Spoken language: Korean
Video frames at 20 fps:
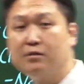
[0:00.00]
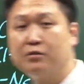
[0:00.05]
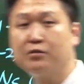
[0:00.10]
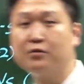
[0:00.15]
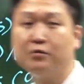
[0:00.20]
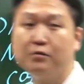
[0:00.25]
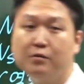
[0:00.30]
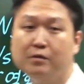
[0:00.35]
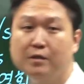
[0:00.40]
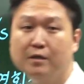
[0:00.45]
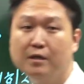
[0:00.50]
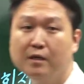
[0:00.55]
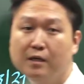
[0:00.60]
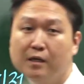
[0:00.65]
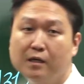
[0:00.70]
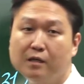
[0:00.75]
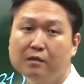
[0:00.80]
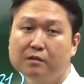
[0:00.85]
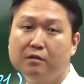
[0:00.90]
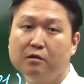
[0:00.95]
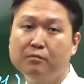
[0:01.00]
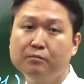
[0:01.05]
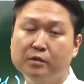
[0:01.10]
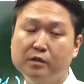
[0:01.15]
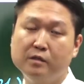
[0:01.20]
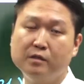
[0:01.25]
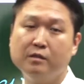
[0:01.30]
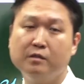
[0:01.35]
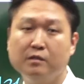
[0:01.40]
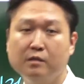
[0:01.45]
거죠. 그런데
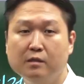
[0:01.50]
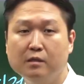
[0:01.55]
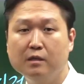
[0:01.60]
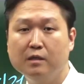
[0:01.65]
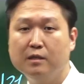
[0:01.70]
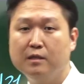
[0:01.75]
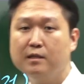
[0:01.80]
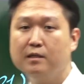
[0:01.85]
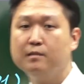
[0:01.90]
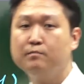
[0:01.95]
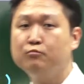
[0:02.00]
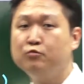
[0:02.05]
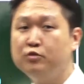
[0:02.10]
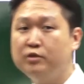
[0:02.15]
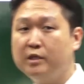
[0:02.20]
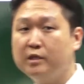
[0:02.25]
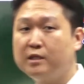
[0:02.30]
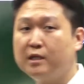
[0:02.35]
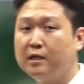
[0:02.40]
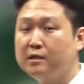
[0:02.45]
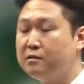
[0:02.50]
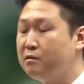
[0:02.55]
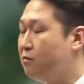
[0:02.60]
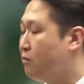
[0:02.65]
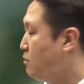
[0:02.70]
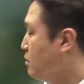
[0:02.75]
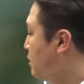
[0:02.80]
여러분들 문제에 따라서